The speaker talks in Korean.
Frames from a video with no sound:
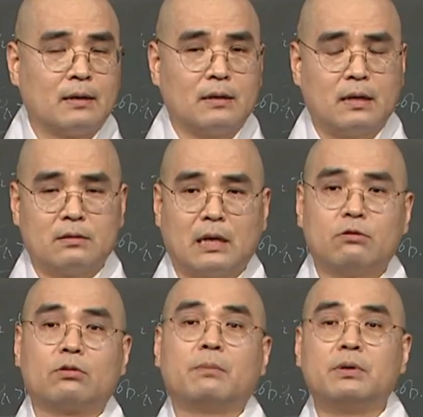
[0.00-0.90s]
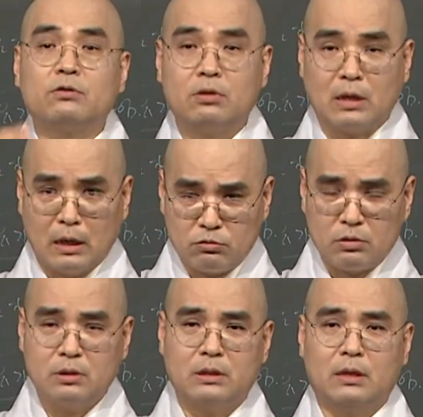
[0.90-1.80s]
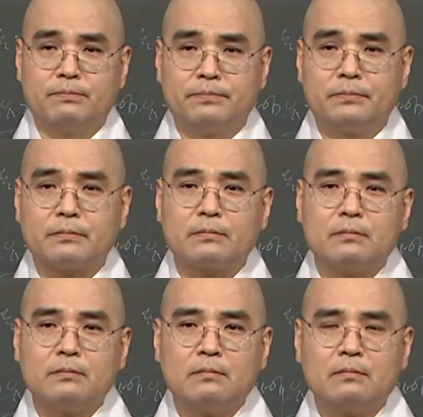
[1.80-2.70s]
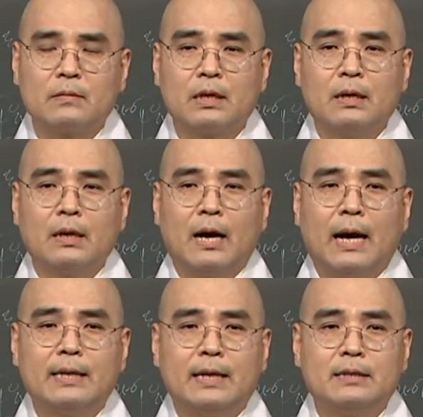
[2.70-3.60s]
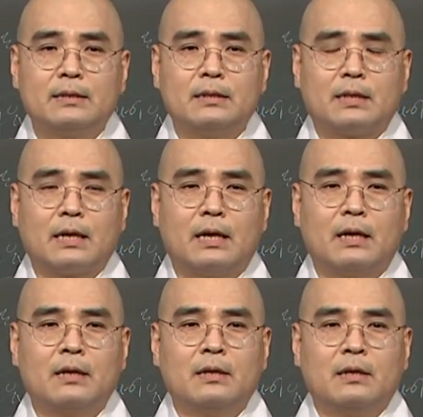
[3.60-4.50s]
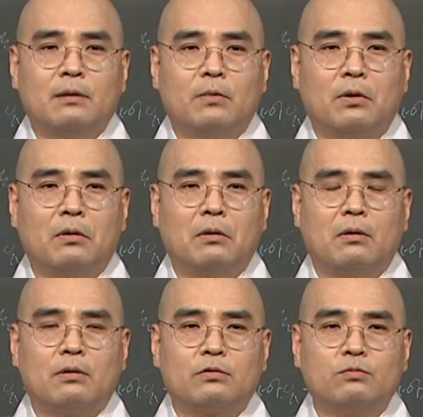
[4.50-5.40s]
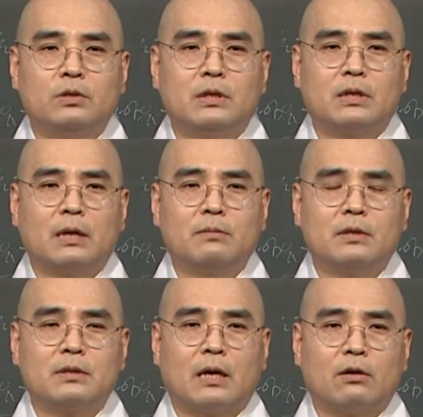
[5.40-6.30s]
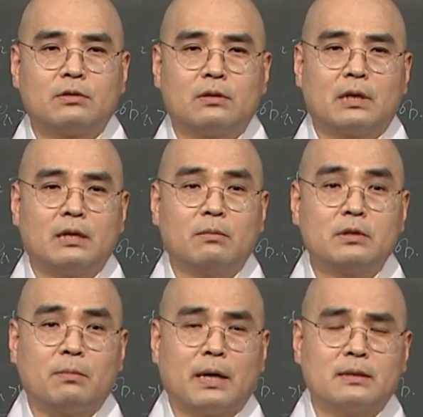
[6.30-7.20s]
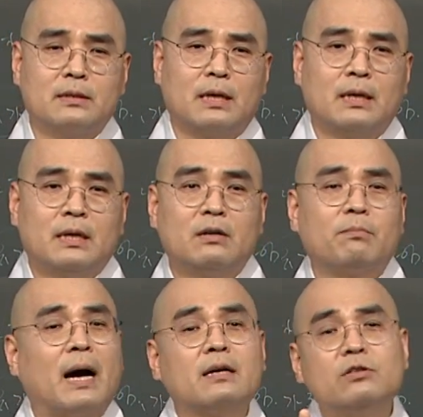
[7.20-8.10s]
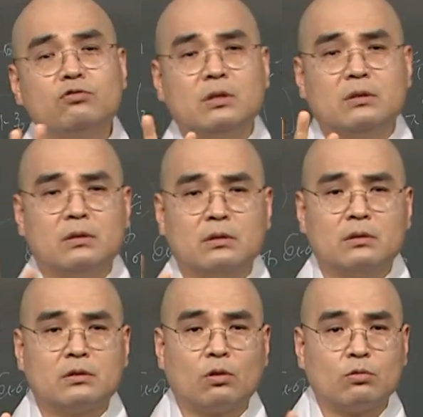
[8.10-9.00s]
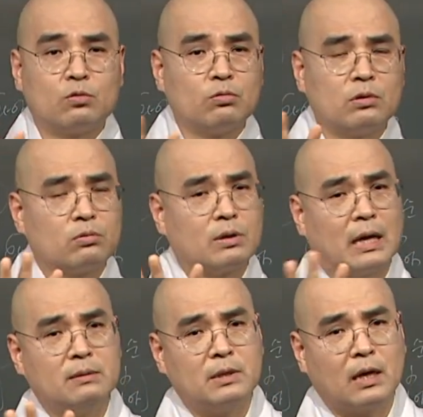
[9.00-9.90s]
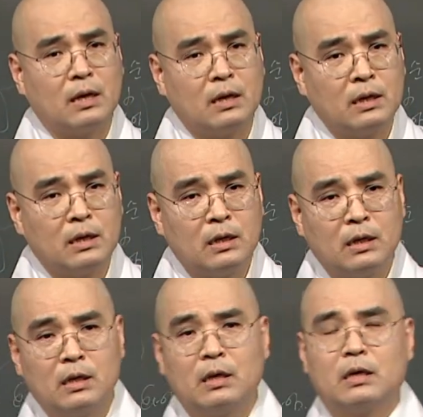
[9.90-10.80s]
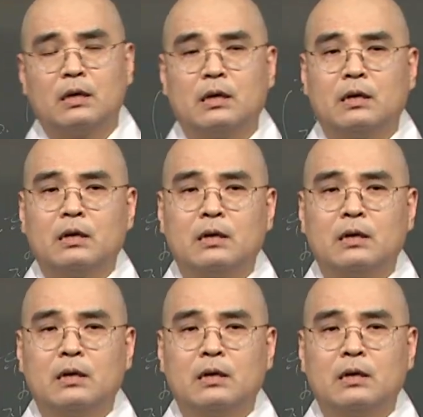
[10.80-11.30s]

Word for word: 그렇게 해서 자유롭게 필 수 있게 해주든지 안에 있으니까 뭐 숨쉬기가 힘들다 어쩐다 이러면서 막는데 이건 막을 수 있는 종, 교 전통이 아닙니다. 어.